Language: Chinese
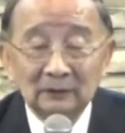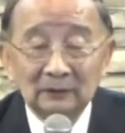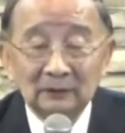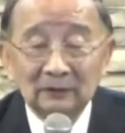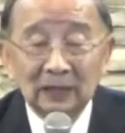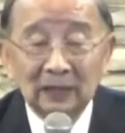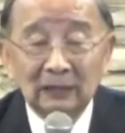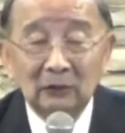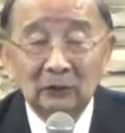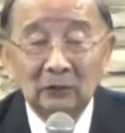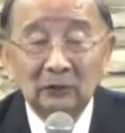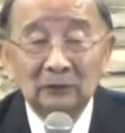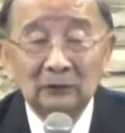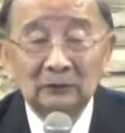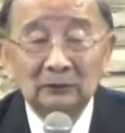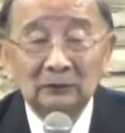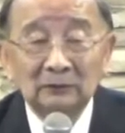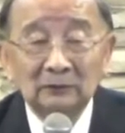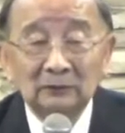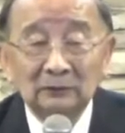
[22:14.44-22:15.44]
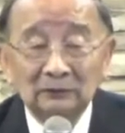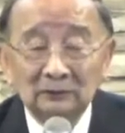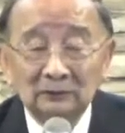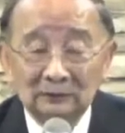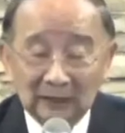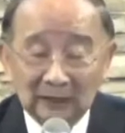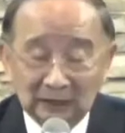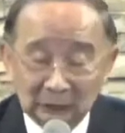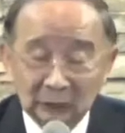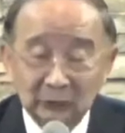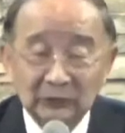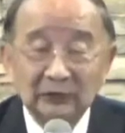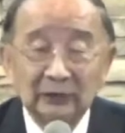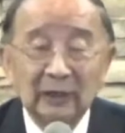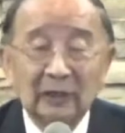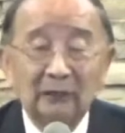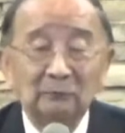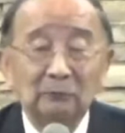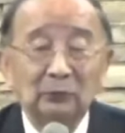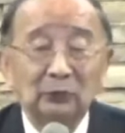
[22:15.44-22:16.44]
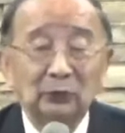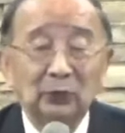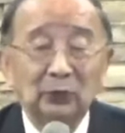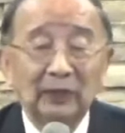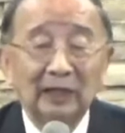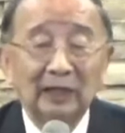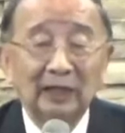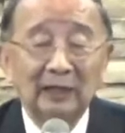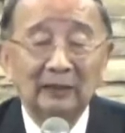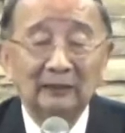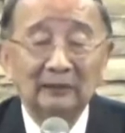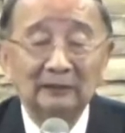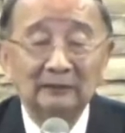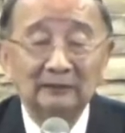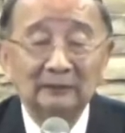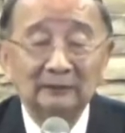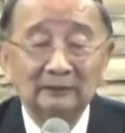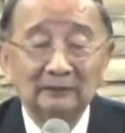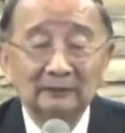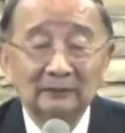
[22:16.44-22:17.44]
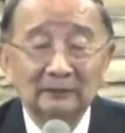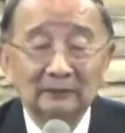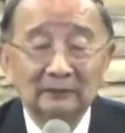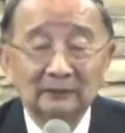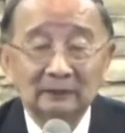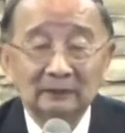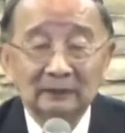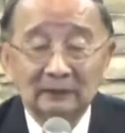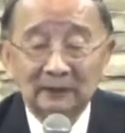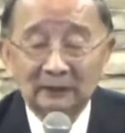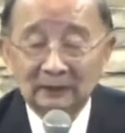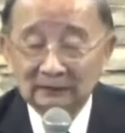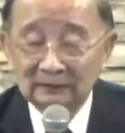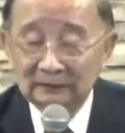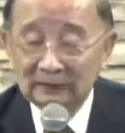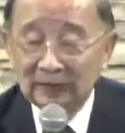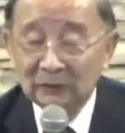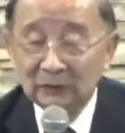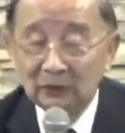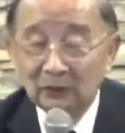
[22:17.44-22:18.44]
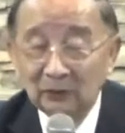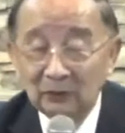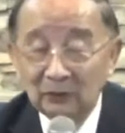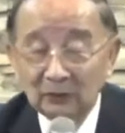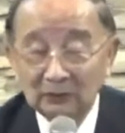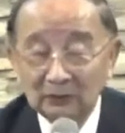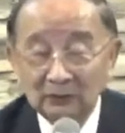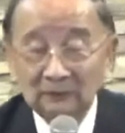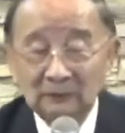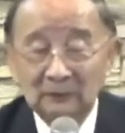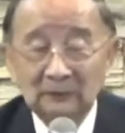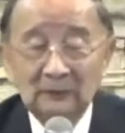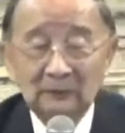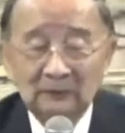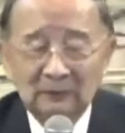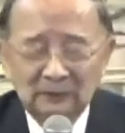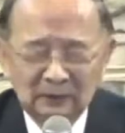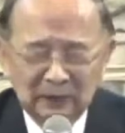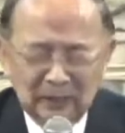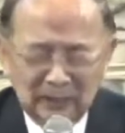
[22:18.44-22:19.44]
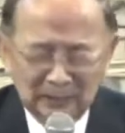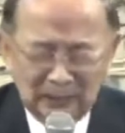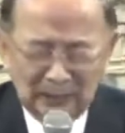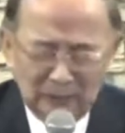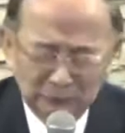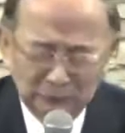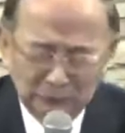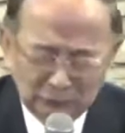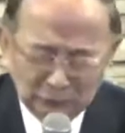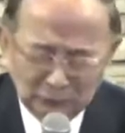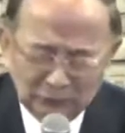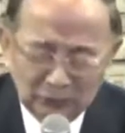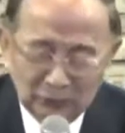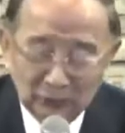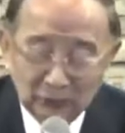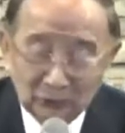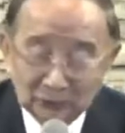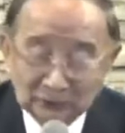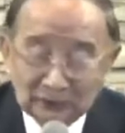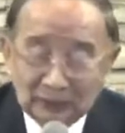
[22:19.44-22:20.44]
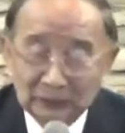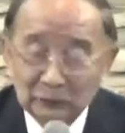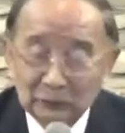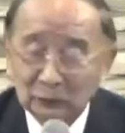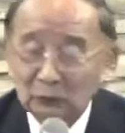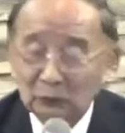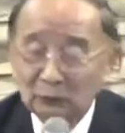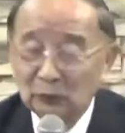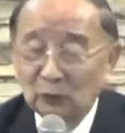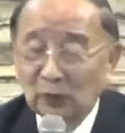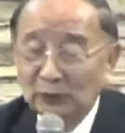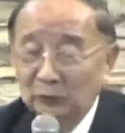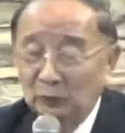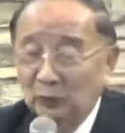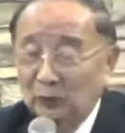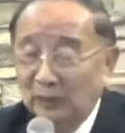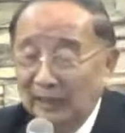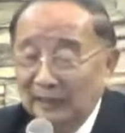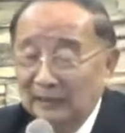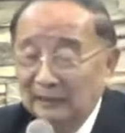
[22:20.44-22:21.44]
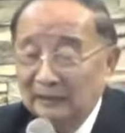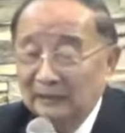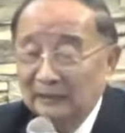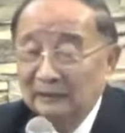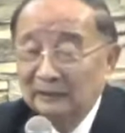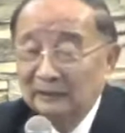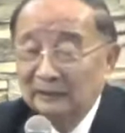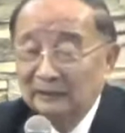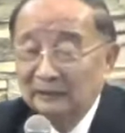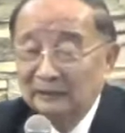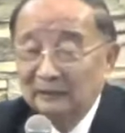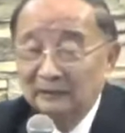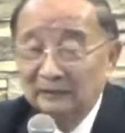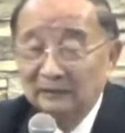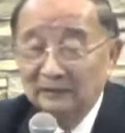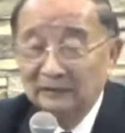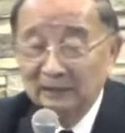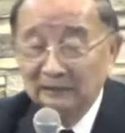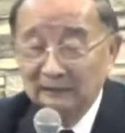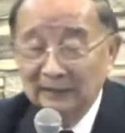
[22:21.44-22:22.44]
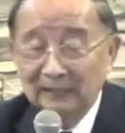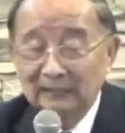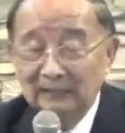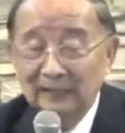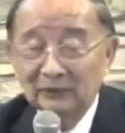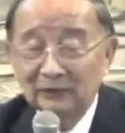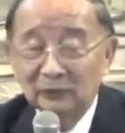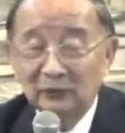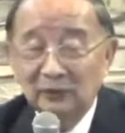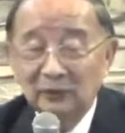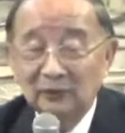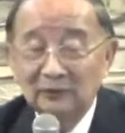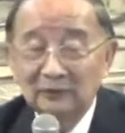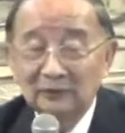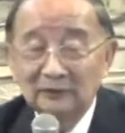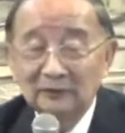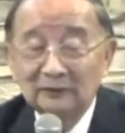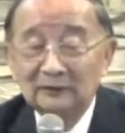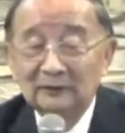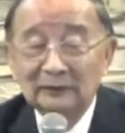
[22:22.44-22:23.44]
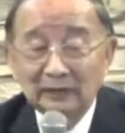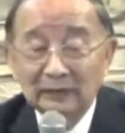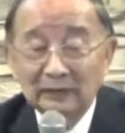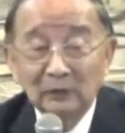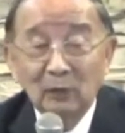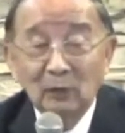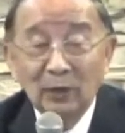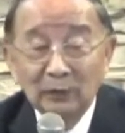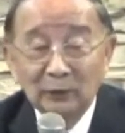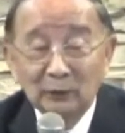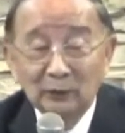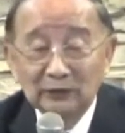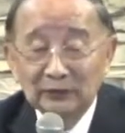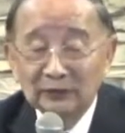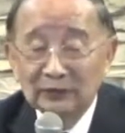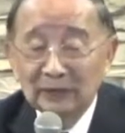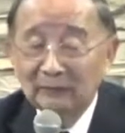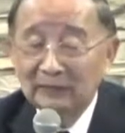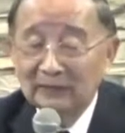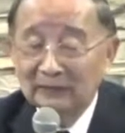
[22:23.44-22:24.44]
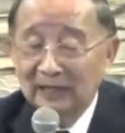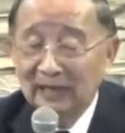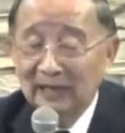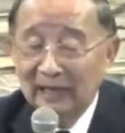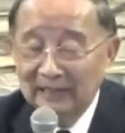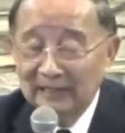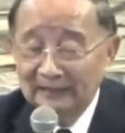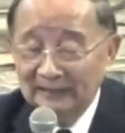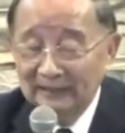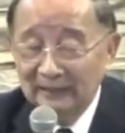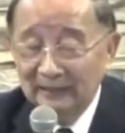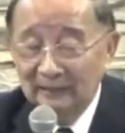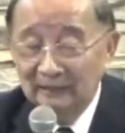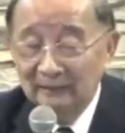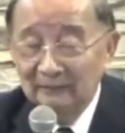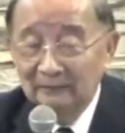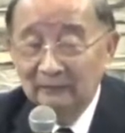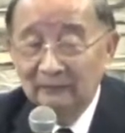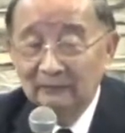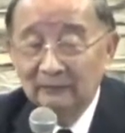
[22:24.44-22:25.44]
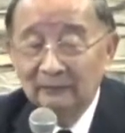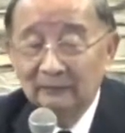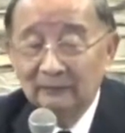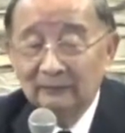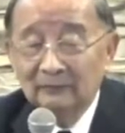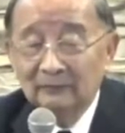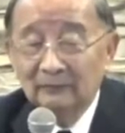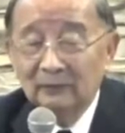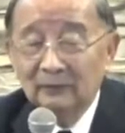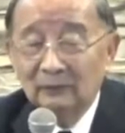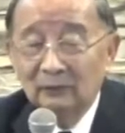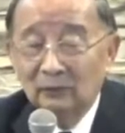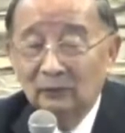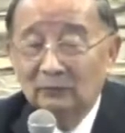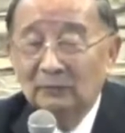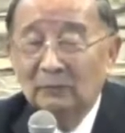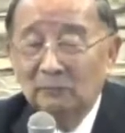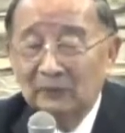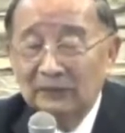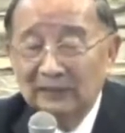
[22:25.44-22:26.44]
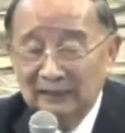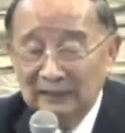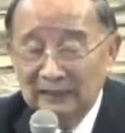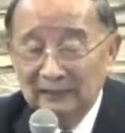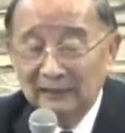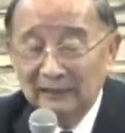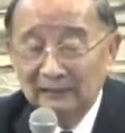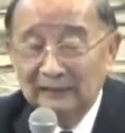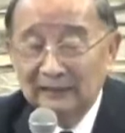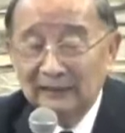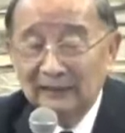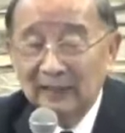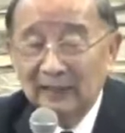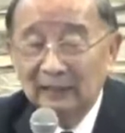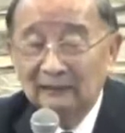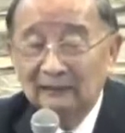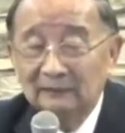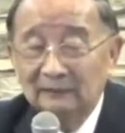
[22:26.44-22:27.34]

然后他就知道不对了，然后好久以后，他就转过来向太太说：“这个是外国人，他们讲 ‘honey’，我们不能一直这样，